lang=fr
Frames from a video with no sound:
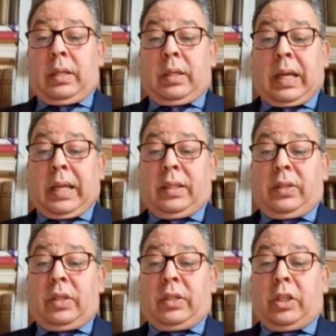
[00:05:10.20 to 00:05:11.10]
à
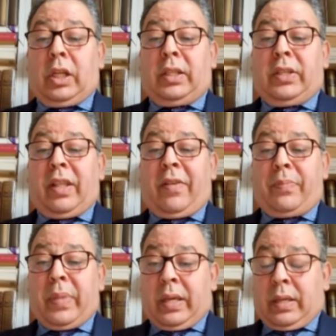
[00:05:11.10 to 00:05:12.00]
c'était le
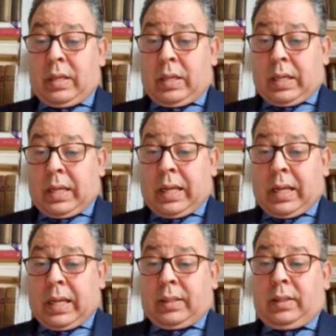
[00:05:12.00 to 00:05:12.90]
19 mai
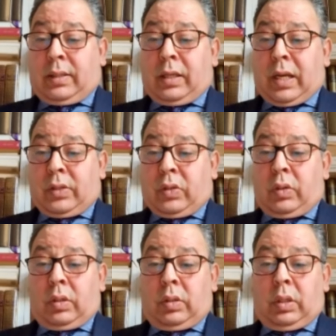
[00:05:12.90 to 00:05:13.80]
à
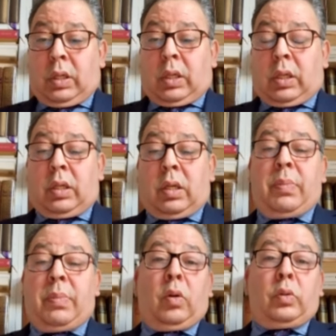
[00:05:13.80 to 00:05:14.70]
destination,
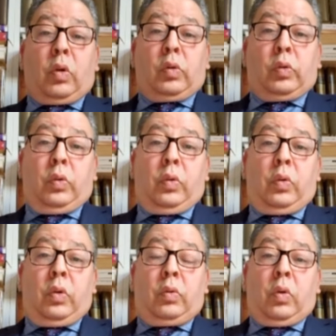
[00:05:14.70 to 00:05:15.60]
euh, bien
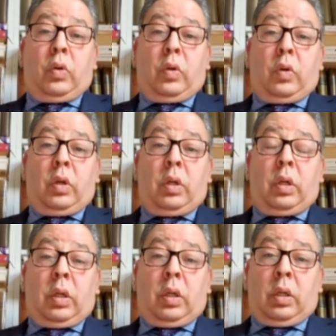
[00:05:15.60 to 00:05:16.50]
entendu, de,
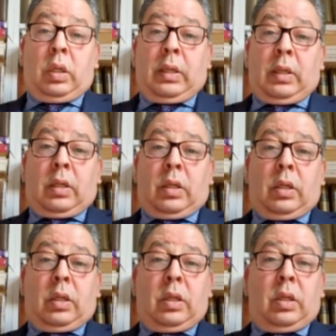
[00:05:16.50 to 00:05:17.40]
euh,
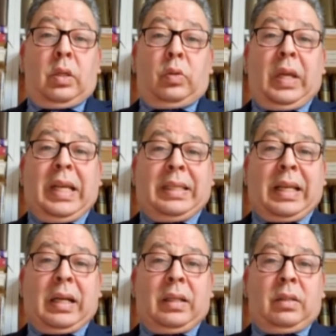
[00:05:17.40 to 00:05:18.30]
euh, de
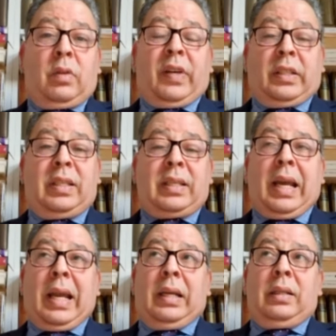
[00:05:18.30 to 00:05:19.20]
Gaza, enfin
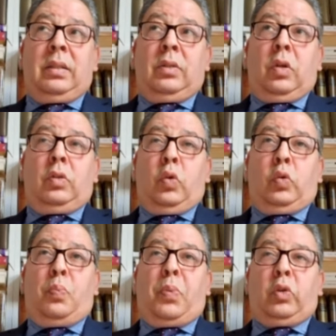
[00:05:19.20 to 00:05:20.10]
d'Israël,
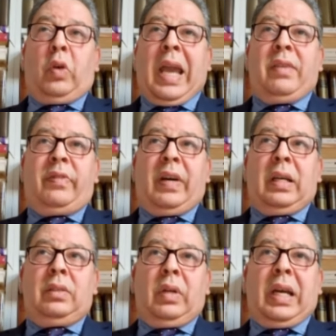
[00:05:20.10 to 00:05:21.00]
du, port de
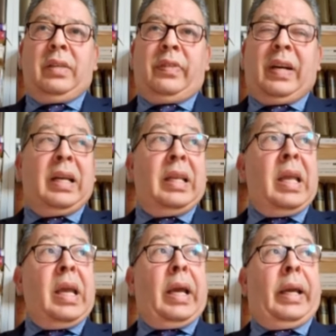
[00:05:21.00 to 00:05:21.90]
Haïfa, de Haïfa.
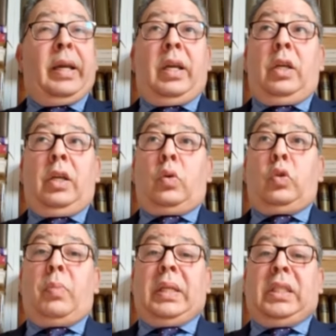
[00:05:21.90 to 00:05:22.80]
Et,
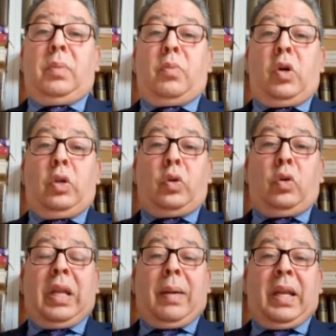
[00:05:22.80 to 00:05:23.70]
donc automatiquement, ils
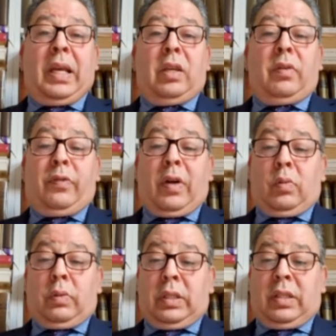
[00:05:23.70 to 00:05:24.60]
ont eu la blague une fois
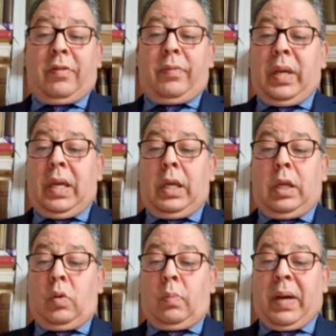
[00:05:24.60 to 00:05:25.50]
le 19 mai,
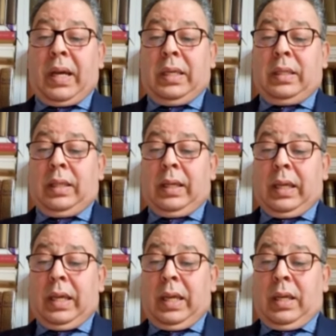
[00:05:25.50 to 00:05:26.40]
ils n'ont pas
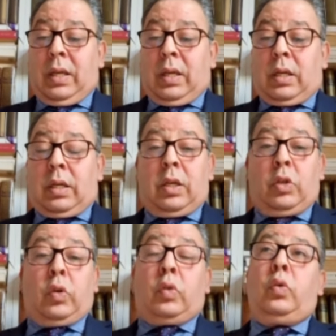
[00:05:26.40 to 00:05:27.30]
réitéré. Euh,
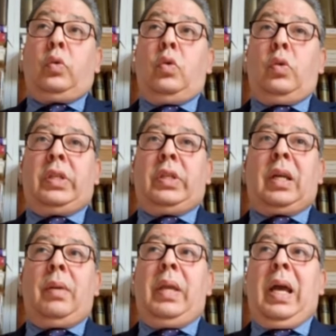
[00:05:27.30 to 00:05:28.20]
et surtout, on le sait
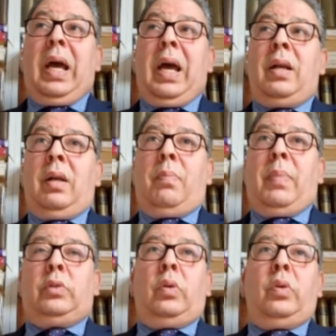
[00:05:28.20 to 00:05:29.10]
très bien,
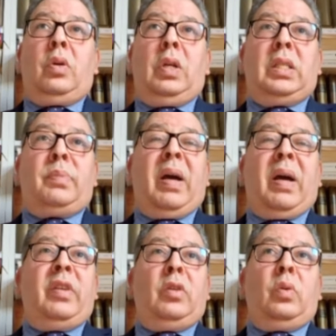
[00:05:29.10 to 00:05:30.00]
maintenant,
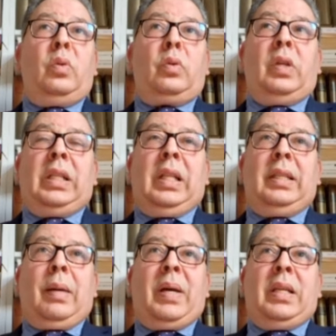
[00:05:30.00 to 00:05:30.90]
l'Espagne vient de reconnaître
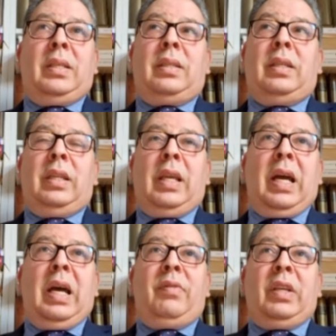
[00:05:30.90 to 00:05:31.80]
l'État
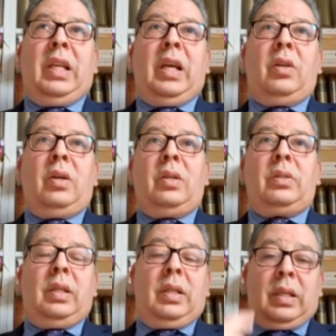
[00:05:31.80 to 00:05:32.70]
palestinien avec
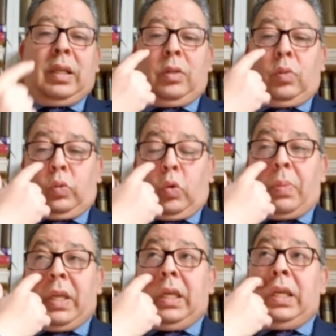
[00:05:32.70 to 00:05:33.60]
l'Irlande euh, et d'autres
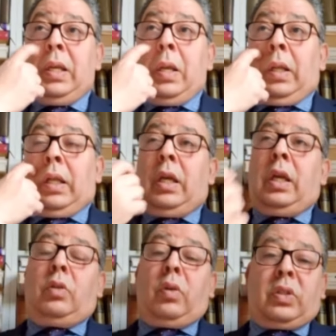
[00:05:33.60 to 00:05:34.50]
pays.
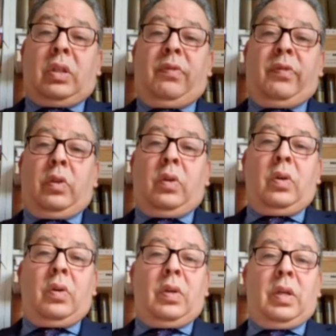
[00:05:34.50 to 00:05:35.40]
Et, donc, ce qui fait
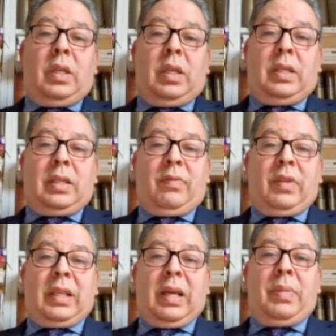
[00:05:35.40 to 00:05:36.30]
que ils
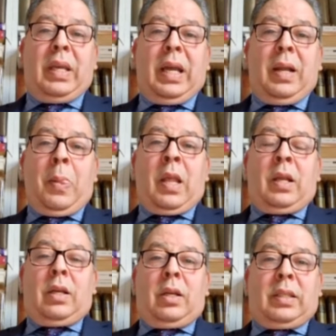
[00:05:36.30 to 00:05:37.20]
savaient très bien
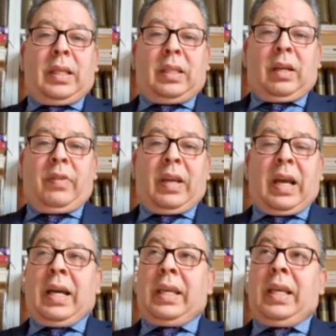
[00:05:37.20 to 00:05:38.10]
que ça servait
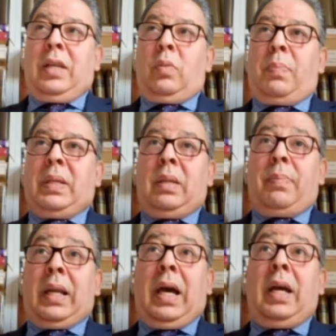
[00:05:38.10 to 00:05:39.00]
à rien de passer
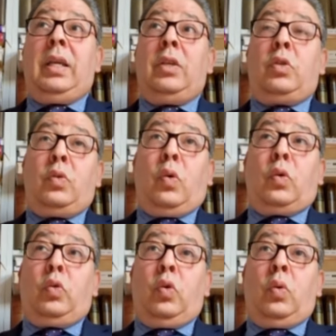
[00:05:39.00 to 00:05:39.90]
par là. Et
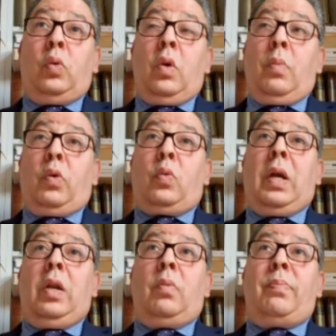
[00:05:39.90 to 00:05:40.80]
secondo,
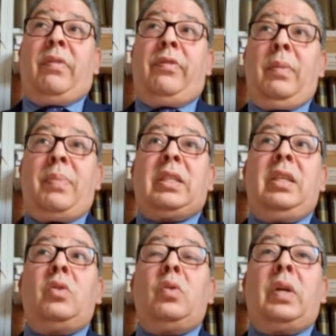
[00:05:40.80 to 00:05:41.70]
pourquoi ils l'ont pas fait Parce
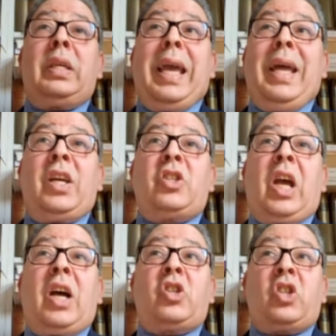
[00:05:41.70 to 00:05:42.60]
qu'ils n'ont rien à
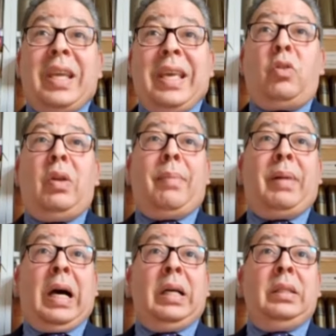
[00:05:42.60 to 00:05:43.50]
charger de
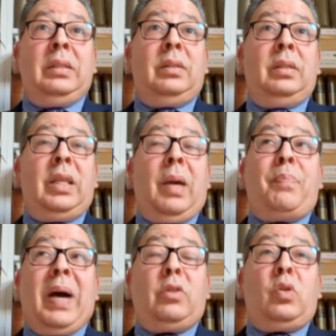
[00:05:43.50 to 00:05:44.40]
là-bas. Il n'y a
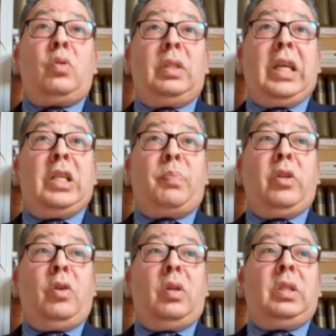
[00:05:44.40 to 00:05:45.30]
pas de soldats
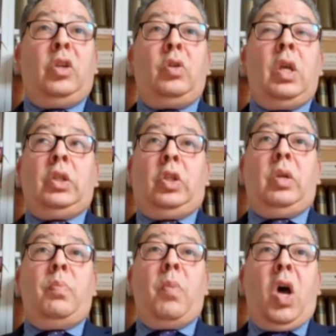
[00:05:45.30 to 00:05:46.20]
espagnols qui,
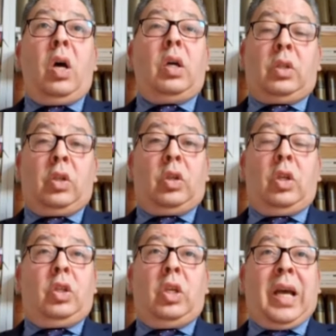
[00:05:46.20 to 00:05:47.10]
qui meurent, qui,
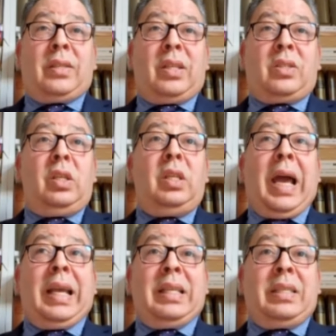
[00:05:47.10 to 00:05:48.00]
qui, qui
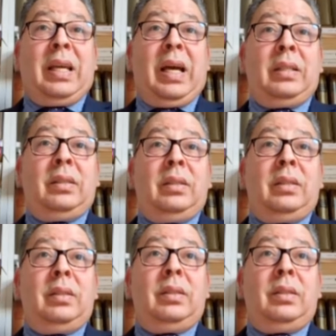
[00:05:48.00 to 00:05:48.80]
assassinent à Gaza.